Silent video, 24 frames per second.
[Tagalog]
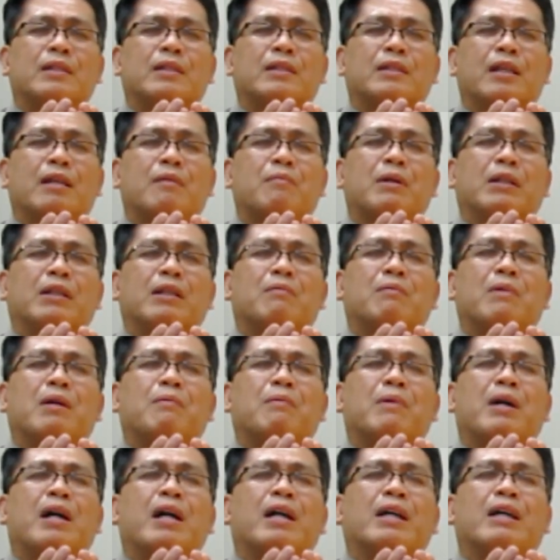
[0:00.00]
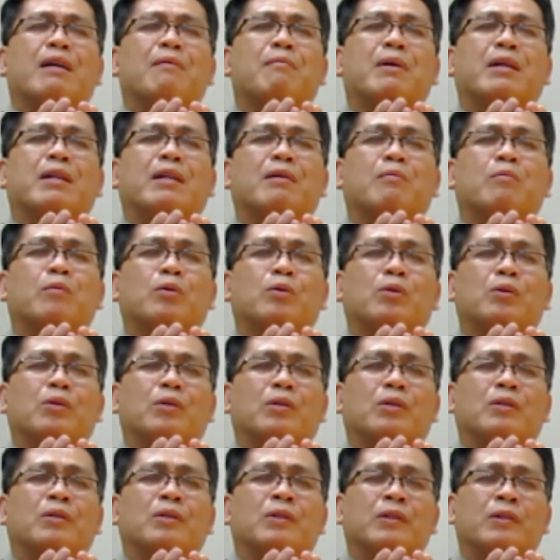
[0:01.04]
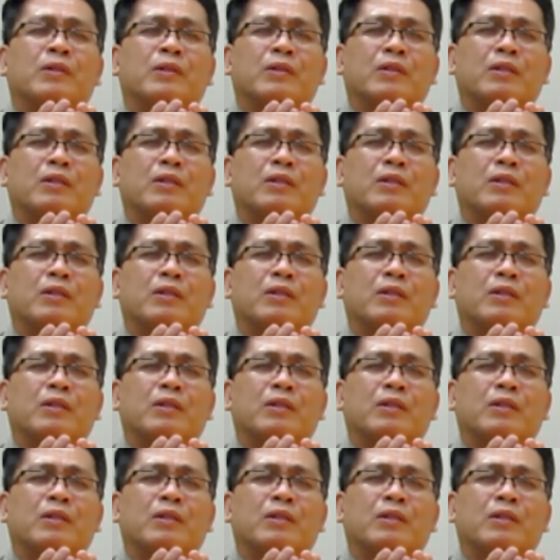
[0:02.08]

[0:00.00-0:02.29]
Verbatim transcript: Sa iba't ibang bahagi man ng mundo,